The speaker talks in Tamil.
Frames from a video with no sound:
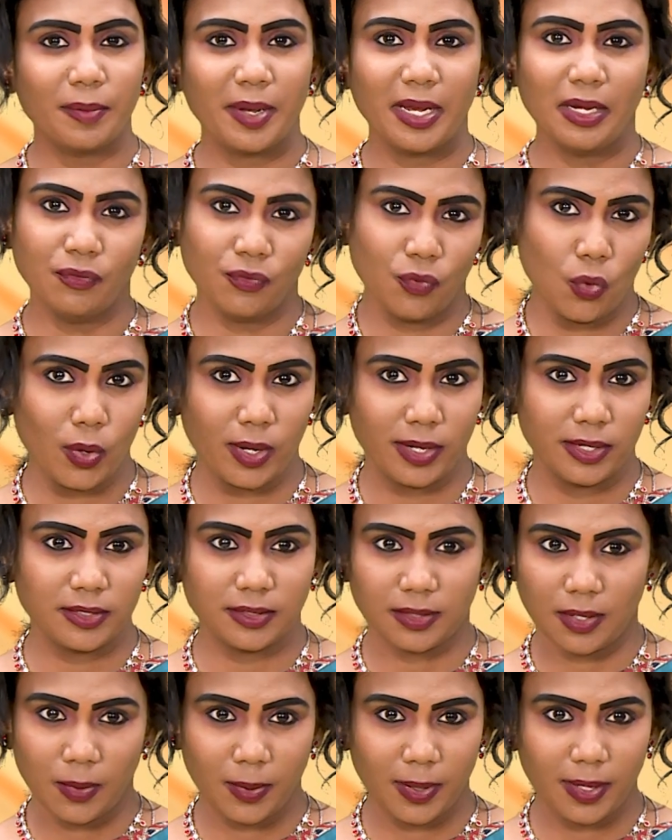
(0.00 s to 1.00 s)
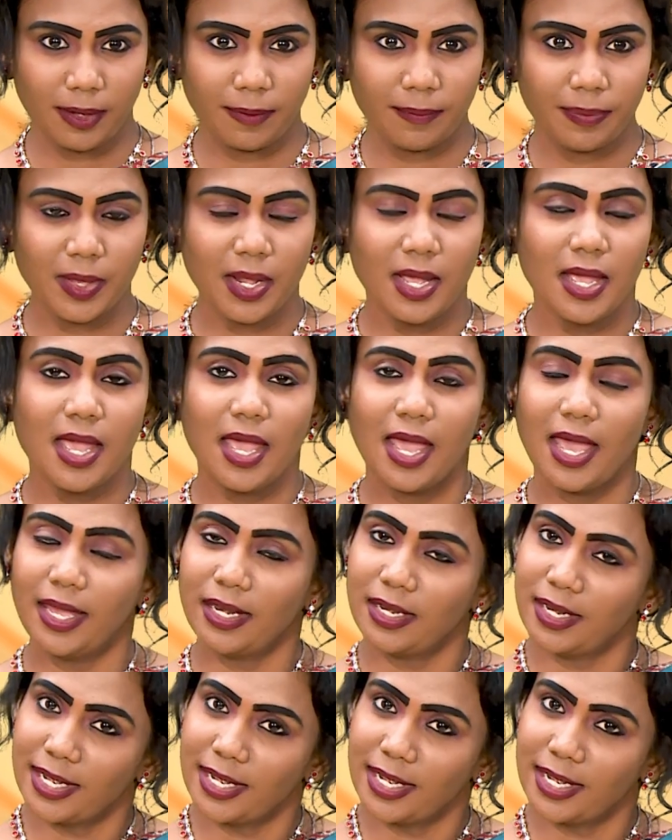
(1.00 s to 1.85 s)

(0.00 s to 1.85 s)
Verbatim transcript: மெயின் ஃபோக்கஸ் ஓகே அண்ட்